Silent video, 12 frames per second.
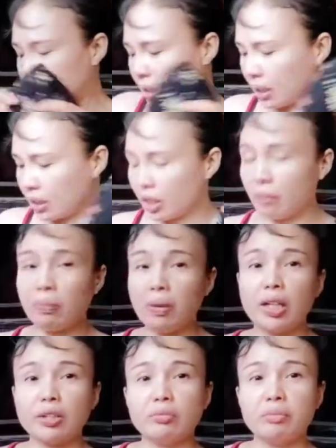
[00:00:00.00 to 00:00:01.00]
isang shop
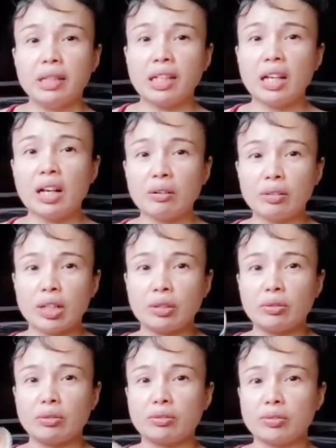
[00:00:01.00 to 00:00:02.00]
lang yung binilhan ko
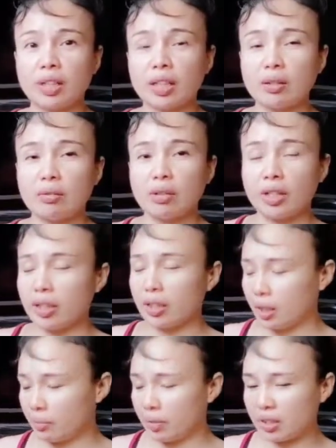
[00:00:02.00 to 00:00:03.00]
nitong tatlong
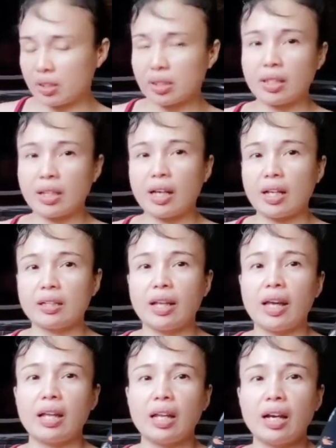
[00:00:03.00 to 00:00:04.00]
items na
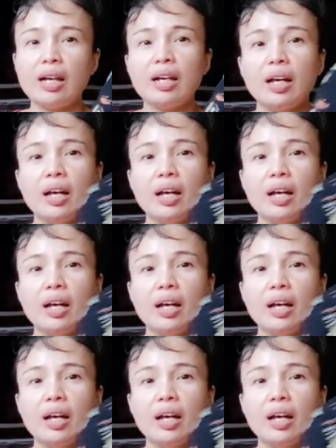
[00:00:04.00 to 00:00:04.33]
tela.